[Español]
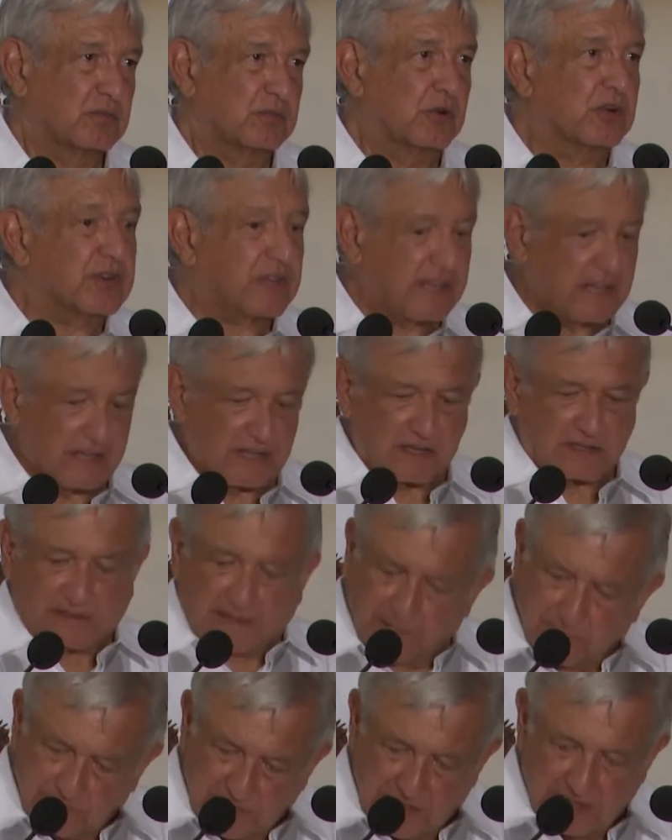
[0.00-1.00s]
porque
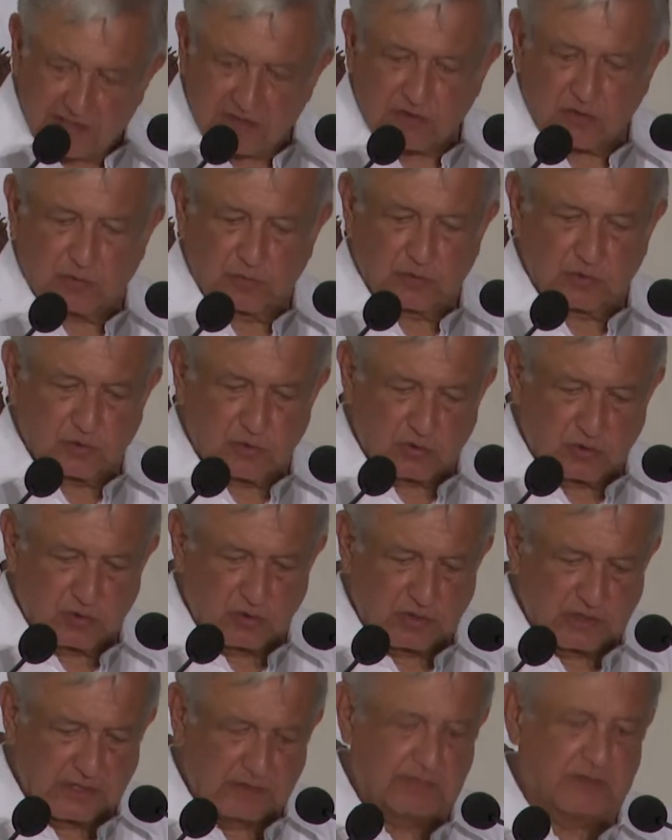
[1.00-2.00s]
también como
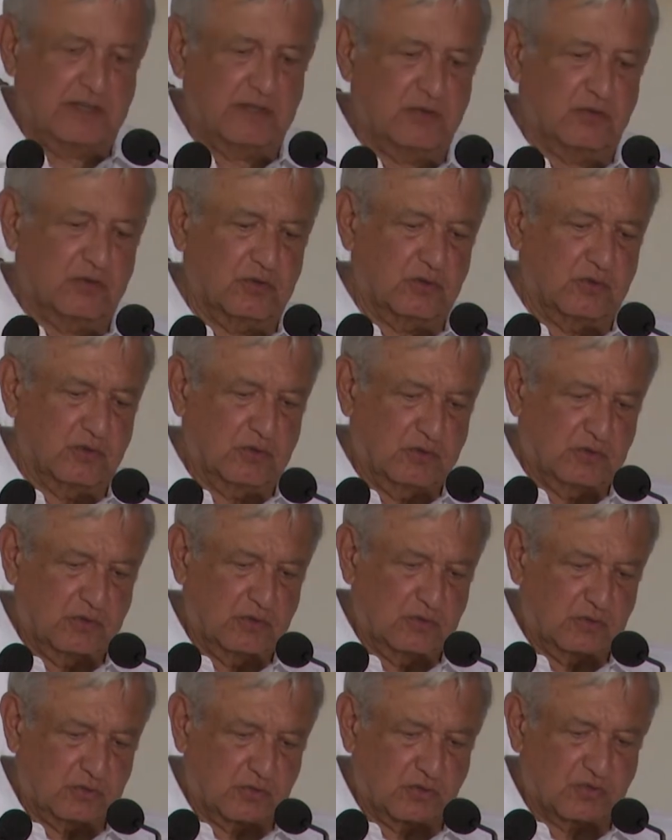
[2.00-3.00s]
lo he venido
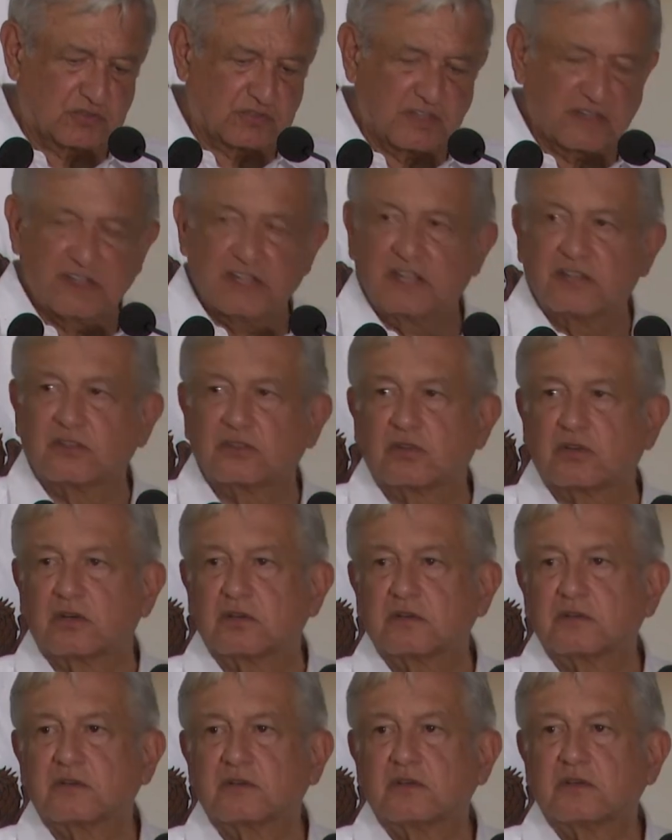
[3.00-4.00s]

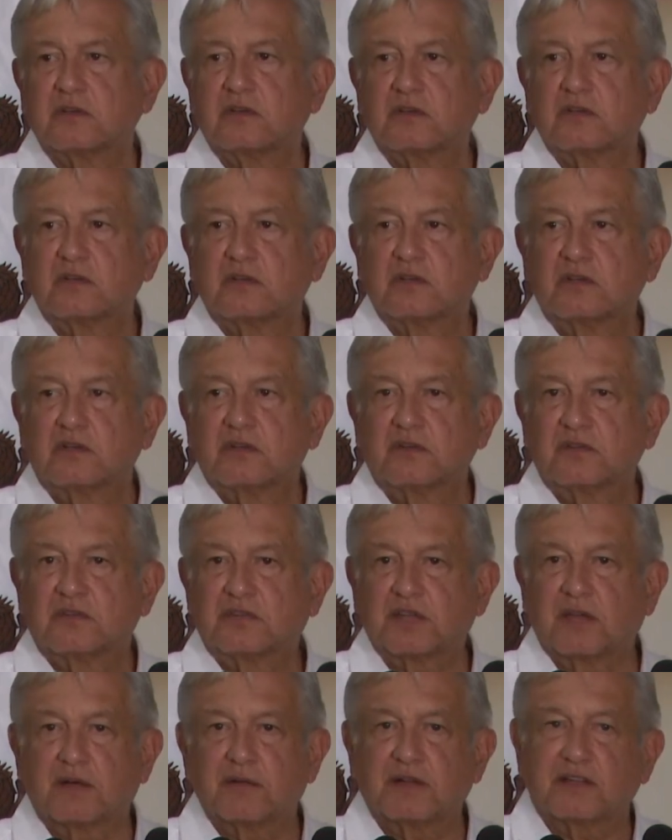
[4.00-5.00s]
sosteniendo,
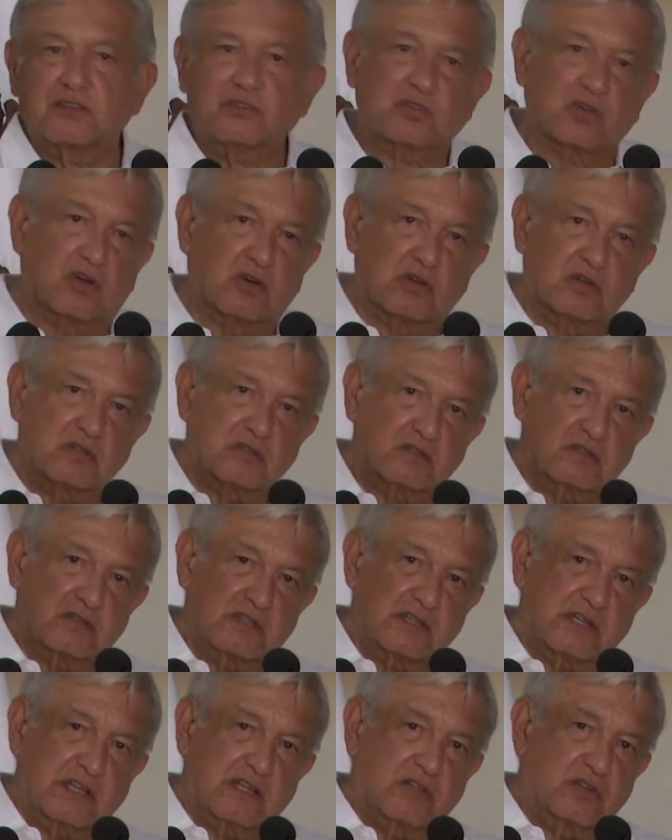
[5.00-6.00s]
se
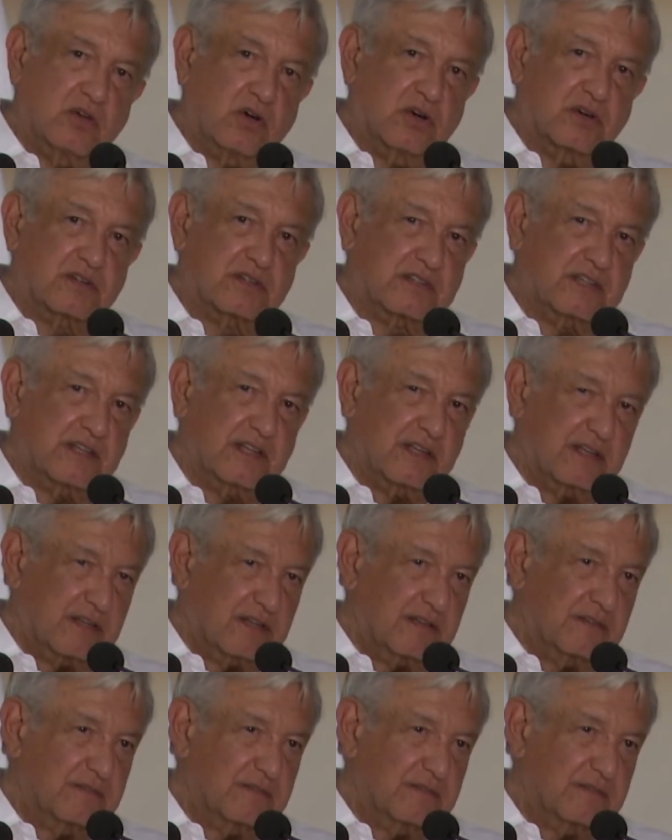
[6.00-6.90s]
avanzó en el norte,